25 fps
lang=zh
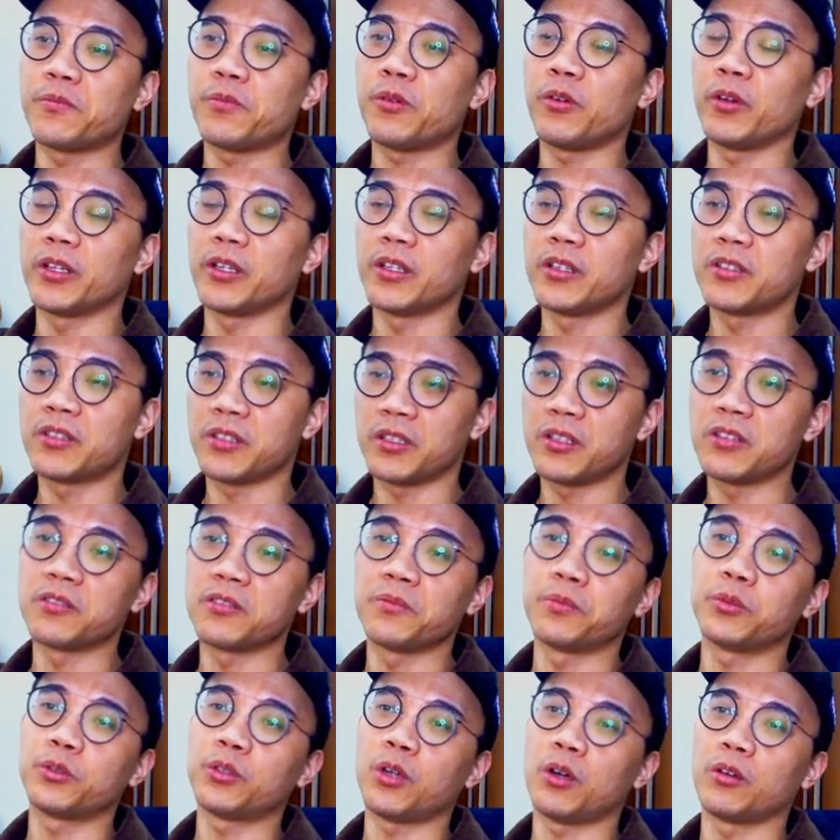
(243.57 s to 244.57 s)
point 真的是
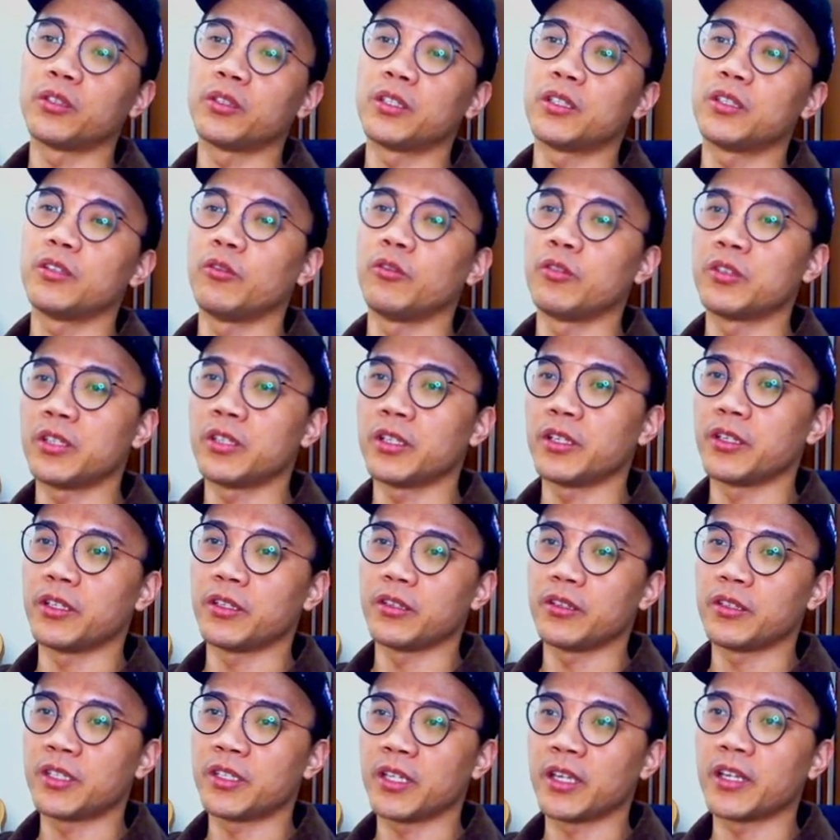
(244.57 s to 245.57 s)
不同的。我这里
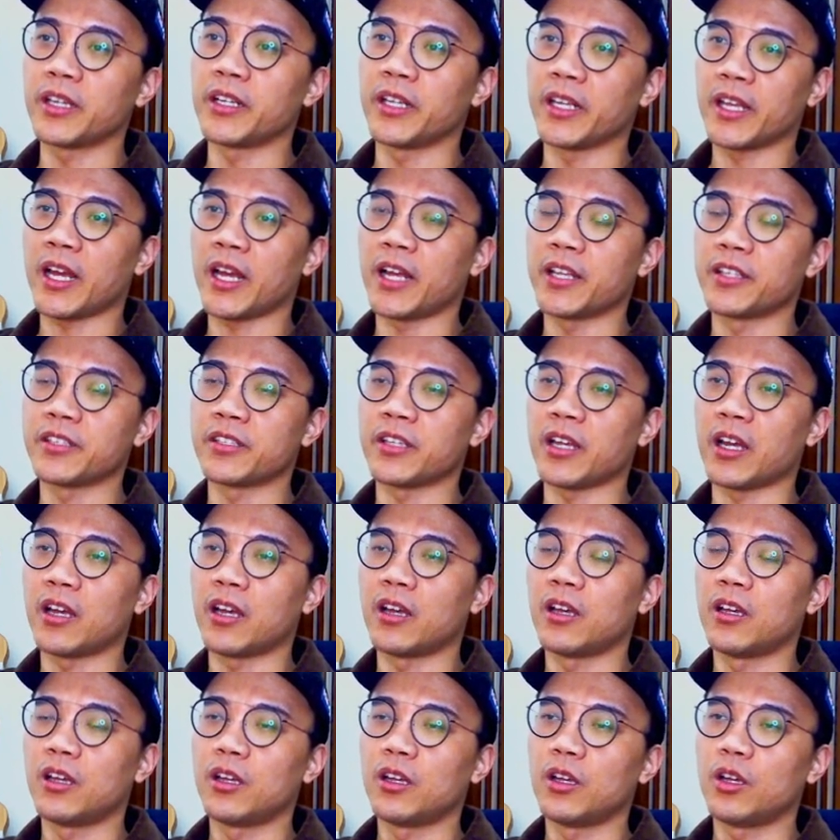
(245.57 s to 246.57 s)
先给你看一下，
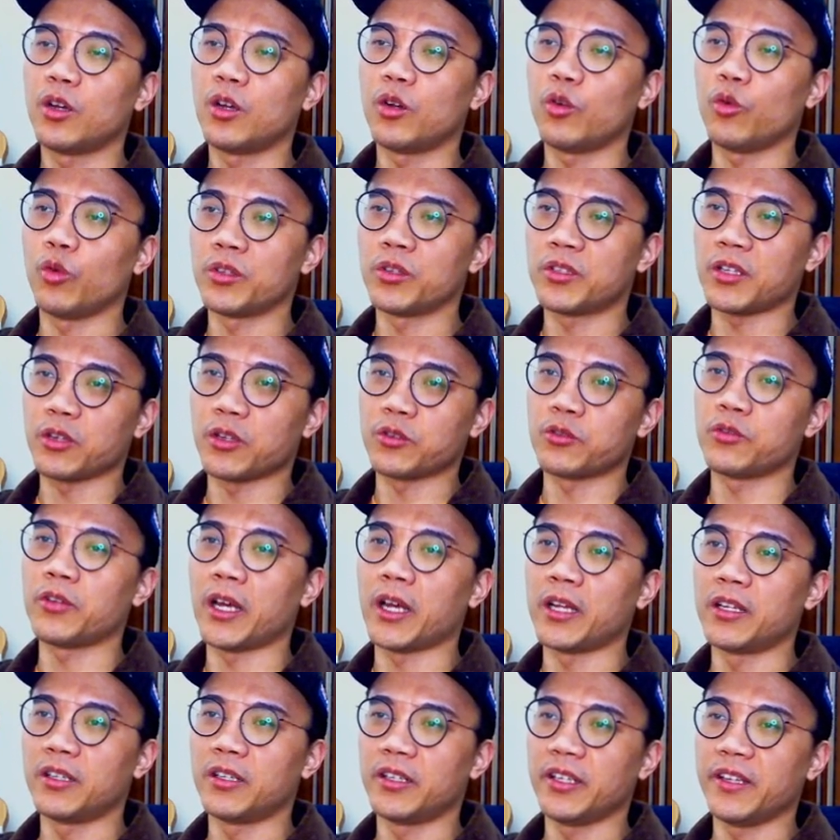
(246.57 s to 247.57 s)
我找出
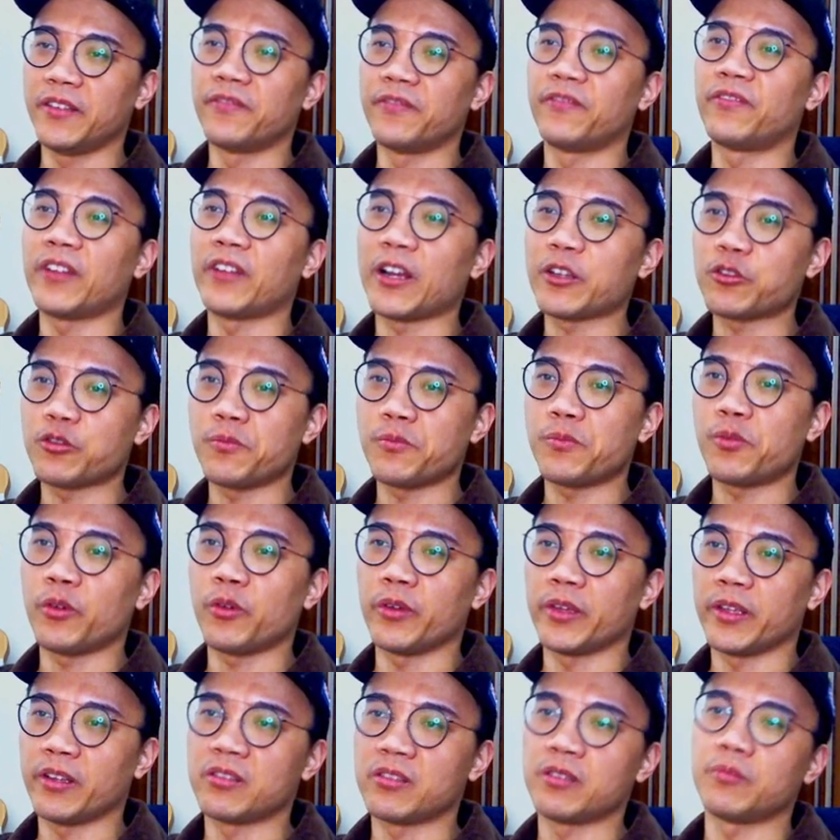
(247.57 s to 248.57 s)
来的 inflection
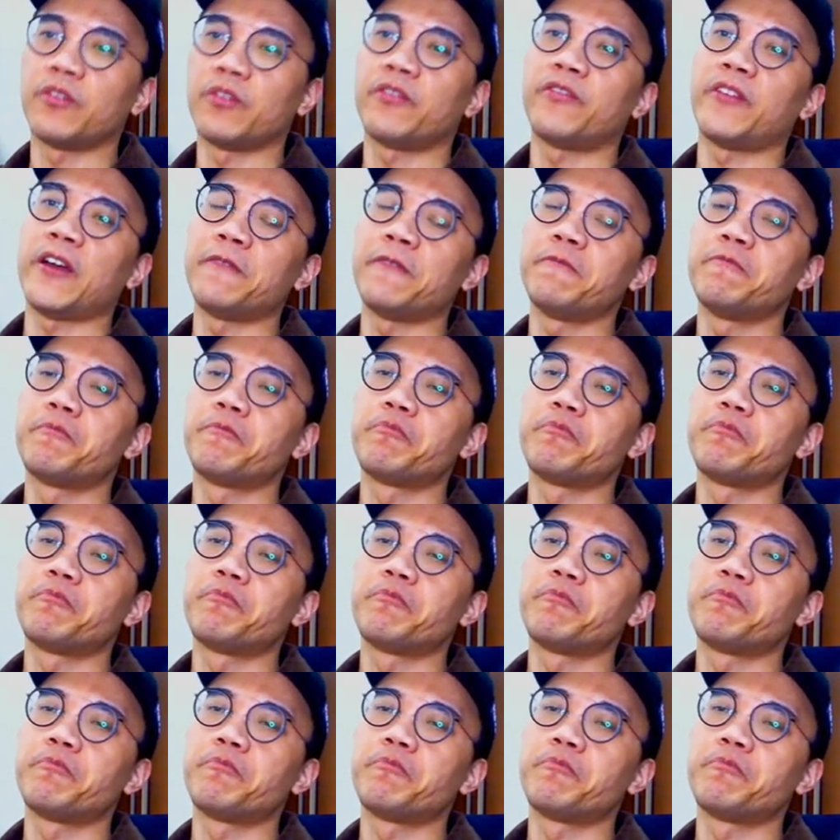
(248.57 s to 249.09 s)
point 要怎么翻。